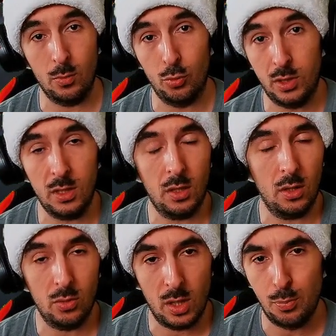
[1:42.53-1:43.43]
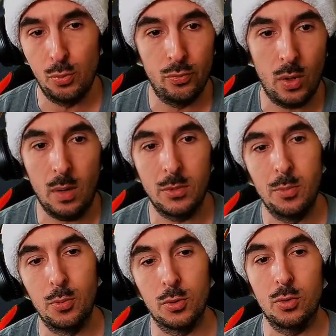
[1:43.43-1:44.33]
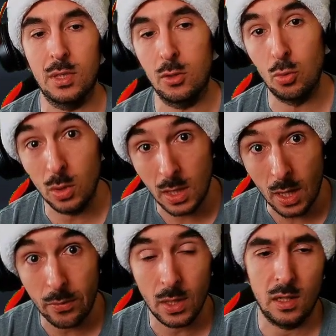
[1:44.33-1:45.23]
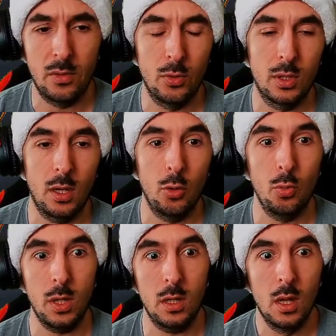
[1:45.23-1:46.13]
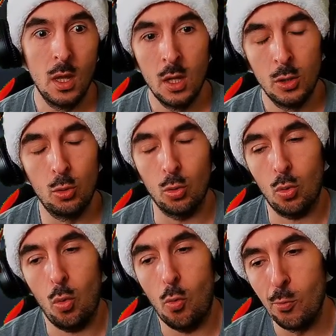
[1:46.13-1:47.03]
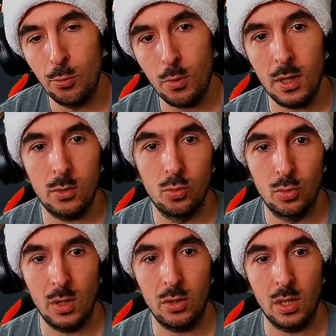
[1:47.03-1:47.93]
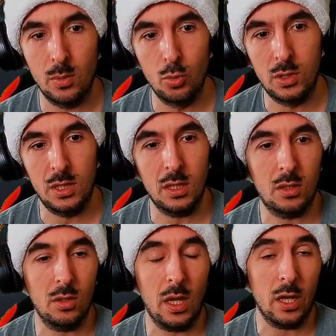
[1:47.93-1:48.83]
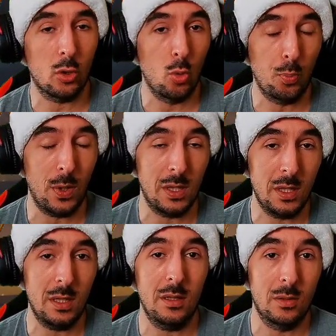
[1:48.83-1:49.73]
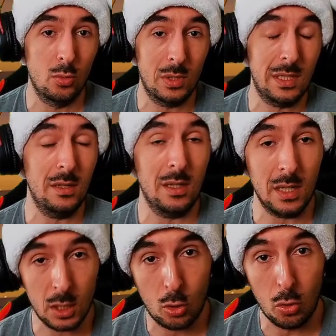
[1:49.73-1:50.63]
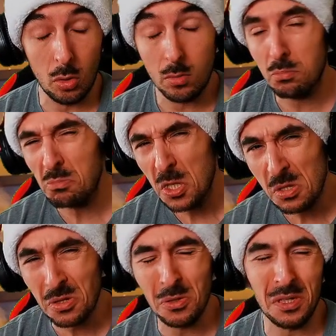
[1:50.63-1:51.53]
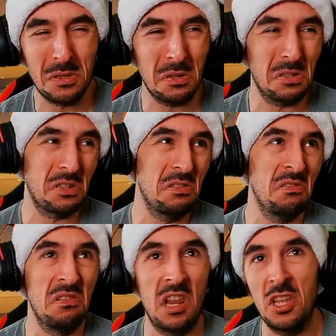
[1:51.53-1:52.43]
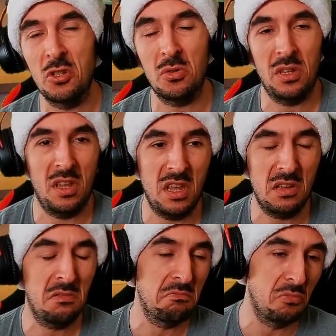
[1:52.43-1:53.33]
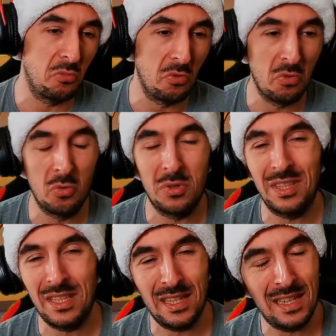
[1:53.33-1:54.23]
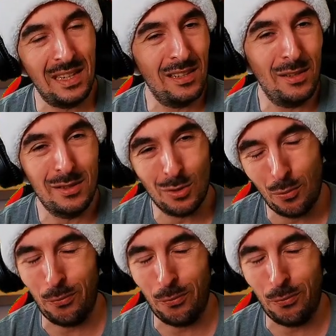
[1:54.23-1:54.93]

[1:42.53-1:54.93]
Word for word: boutique. Hein. On a pu voir un petit peu ce que ça donnait avec l'event Halloween. Donc on aura tout cela dans la boutique, accompagné du skin Echo, est-ce que c'est un skin légendaire Bon, ils ont